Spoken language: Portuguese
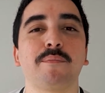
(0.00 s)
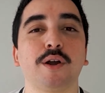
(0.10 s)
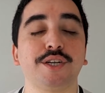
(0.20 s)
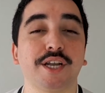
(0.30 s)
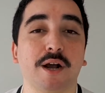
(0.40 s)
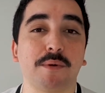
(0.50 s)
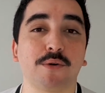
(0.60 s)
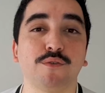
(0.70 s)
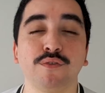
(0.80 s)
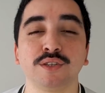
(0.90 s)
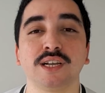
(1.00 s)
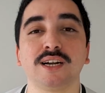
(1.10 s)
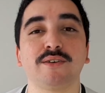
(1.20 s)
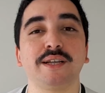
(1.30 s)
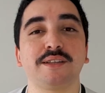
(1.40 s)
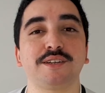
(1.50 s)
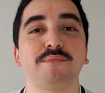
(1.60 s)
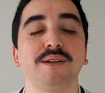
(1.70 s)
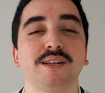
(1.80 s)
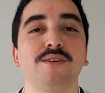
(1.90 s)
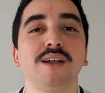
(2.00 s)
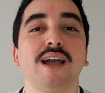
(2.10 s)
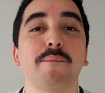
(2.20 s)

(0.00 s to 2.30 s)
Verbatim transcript: pode gerar uma confusão, a Inter de Milão